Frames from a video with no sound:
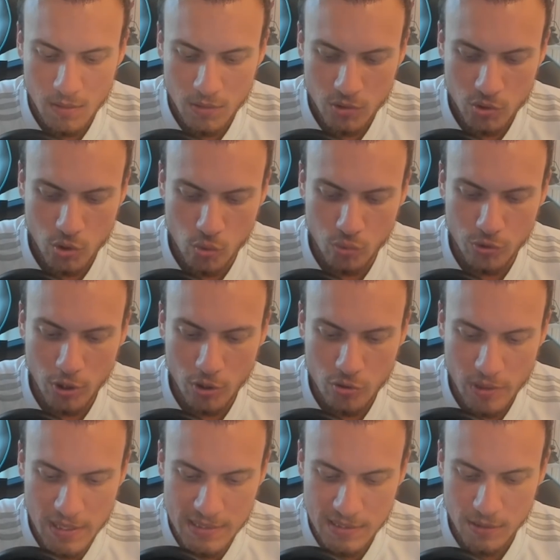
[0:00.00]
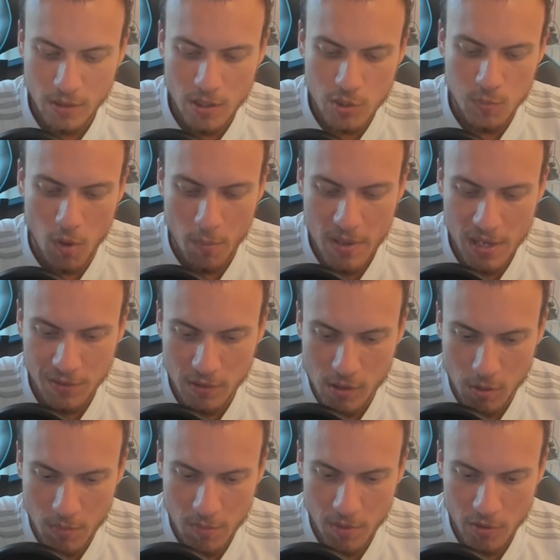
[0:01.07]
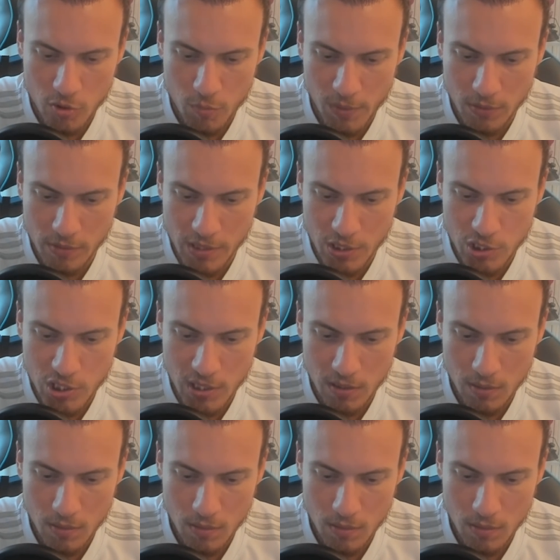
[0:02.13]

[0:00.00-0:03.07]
Ce counter du Rising Rush m'emmerde quand même, hein, je vais pas te le cacher.